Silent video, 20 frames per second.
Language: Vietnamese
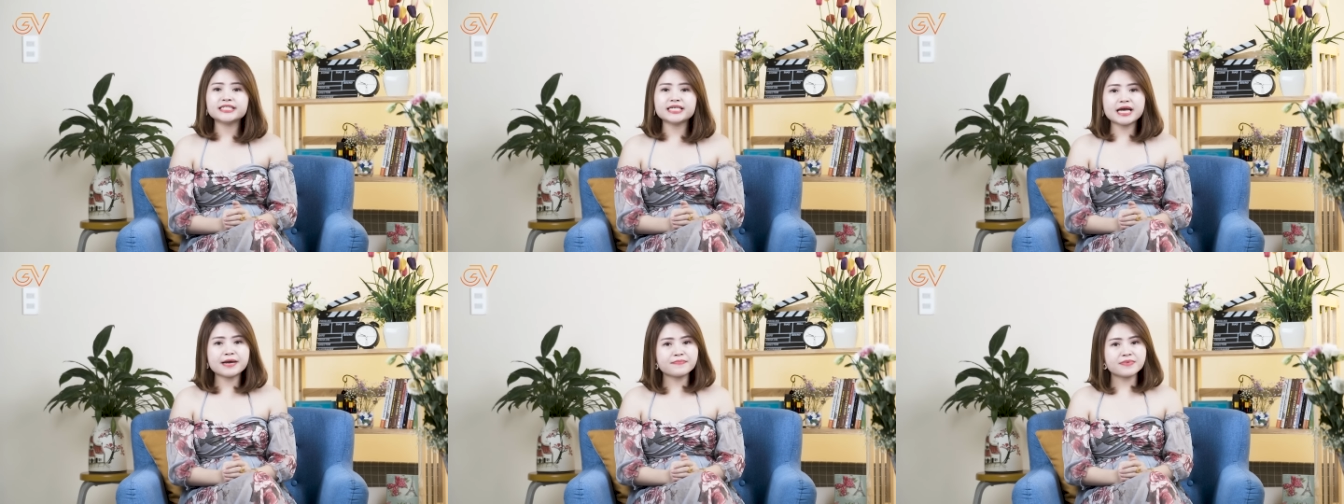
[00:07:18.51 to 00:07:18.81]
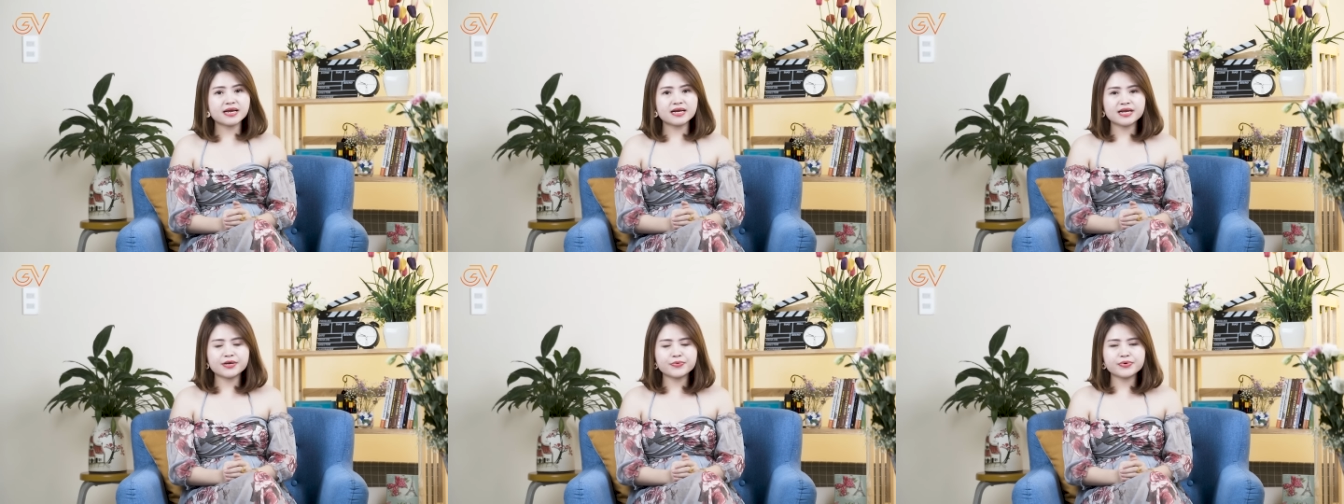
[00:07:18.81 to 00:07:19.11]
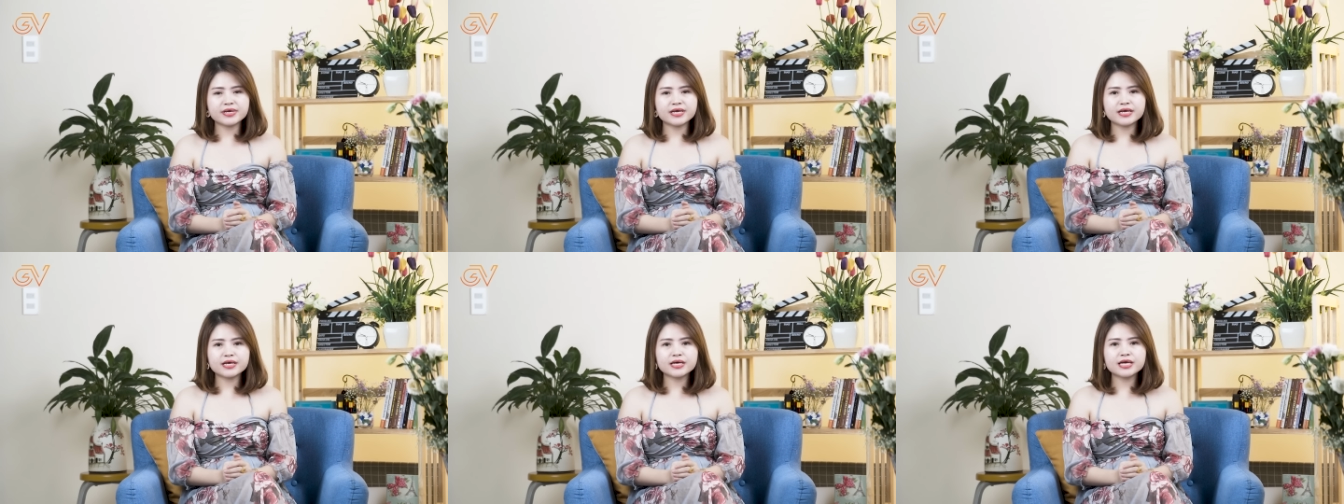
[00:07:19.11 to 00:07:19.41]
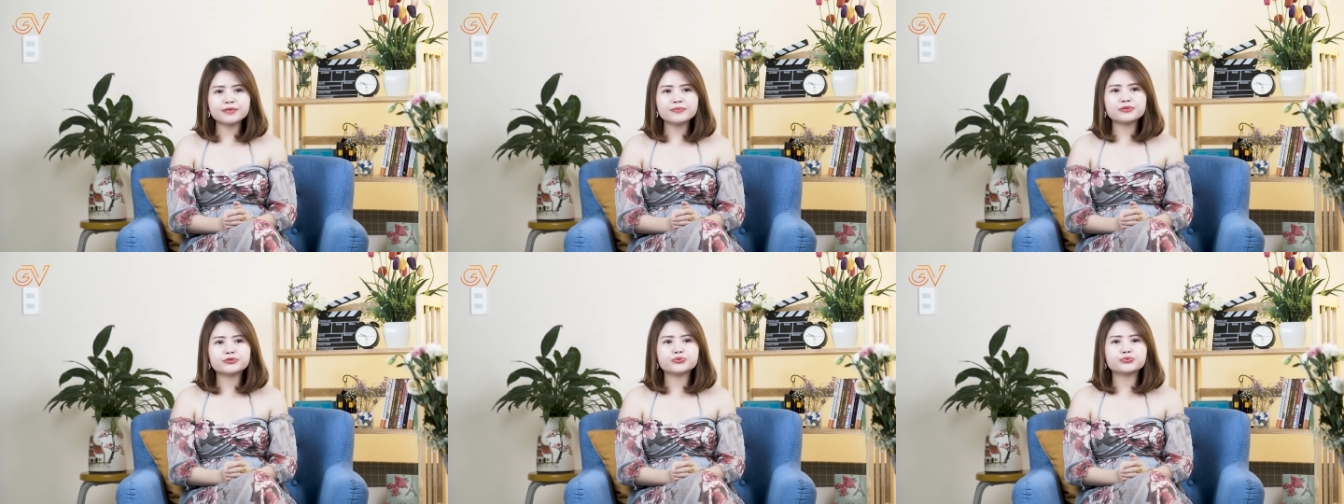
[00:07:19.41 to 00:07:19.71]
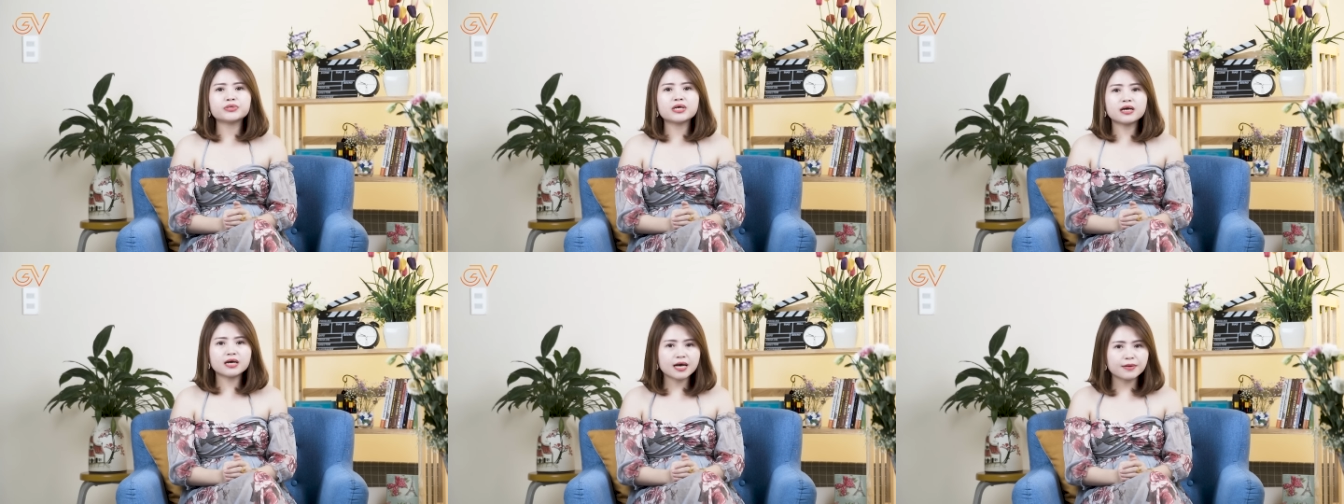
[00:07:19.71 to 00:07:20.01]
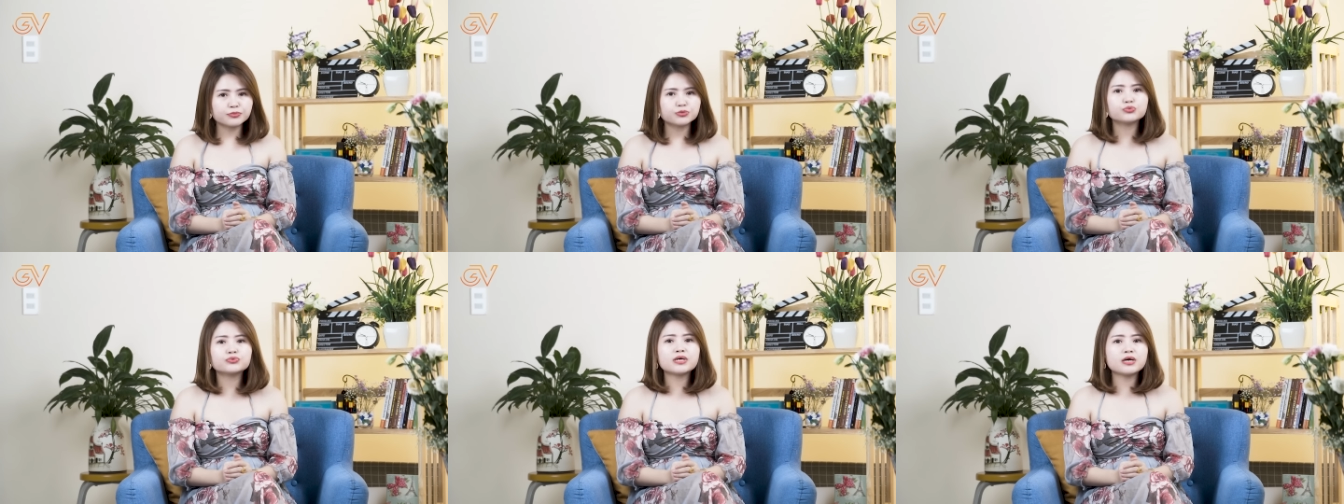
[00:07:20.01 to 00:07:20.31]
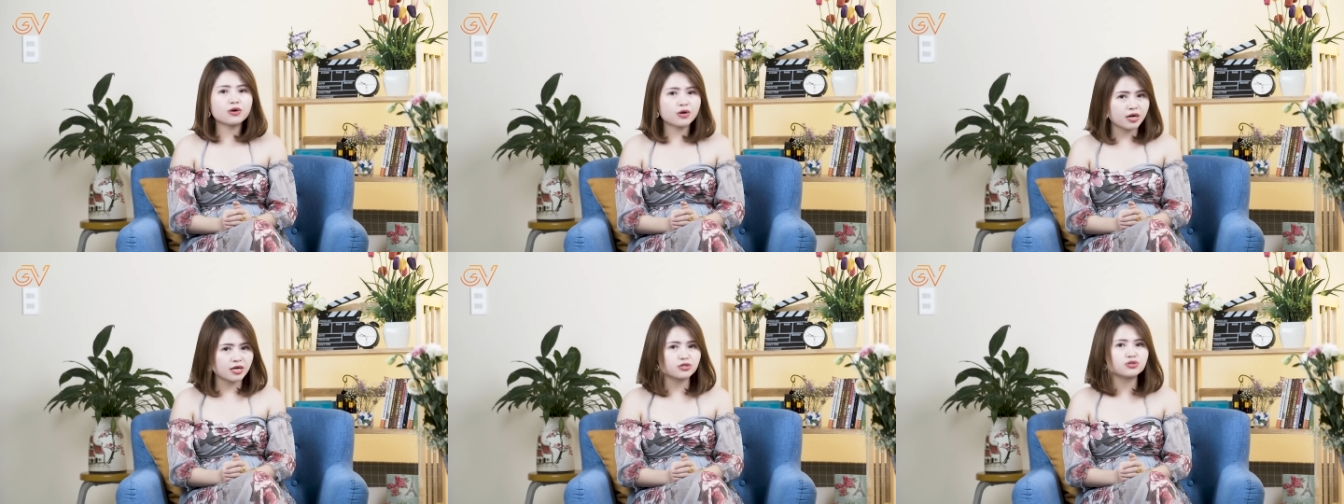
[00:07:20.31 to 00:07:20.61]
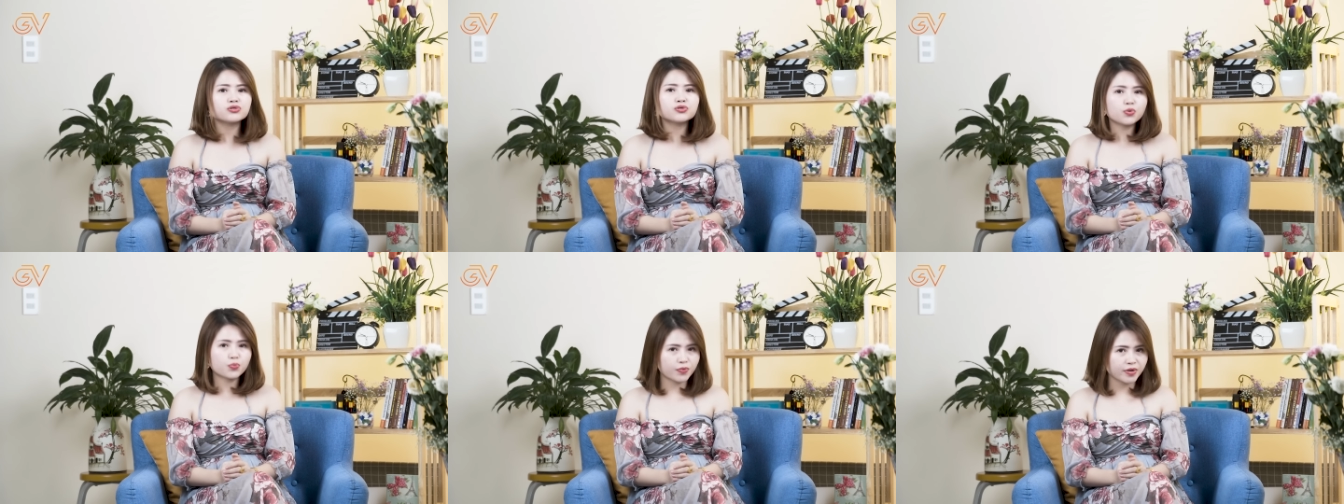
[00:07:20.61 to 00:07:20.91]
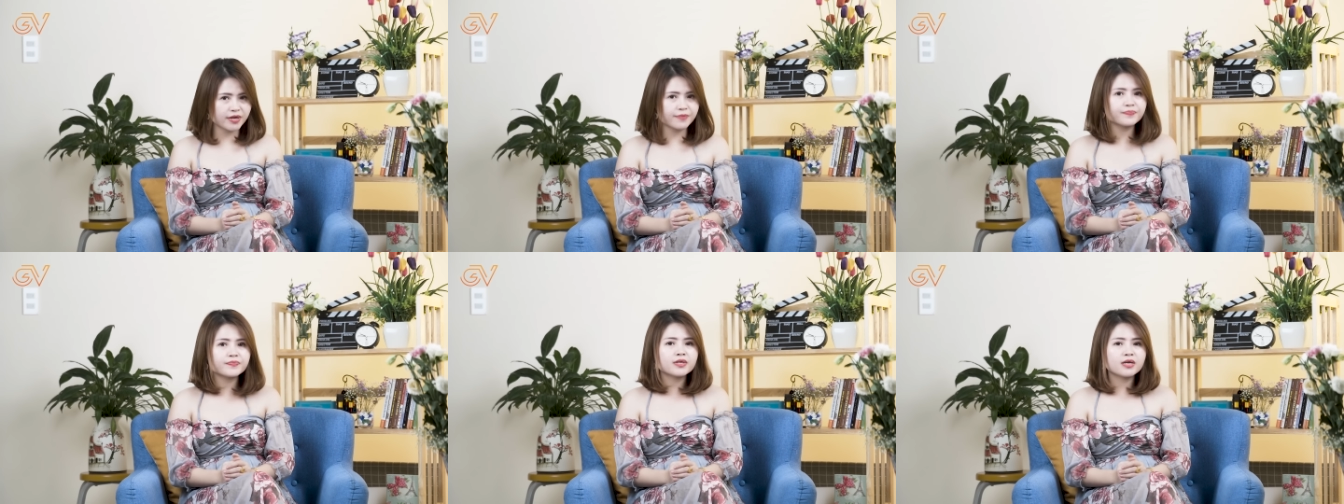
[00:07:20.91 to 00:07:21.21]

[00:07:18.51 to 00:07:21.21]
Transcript: chị em nên lưu ý khi mà chúng ta ngậm chúng ta gọi là sụp ý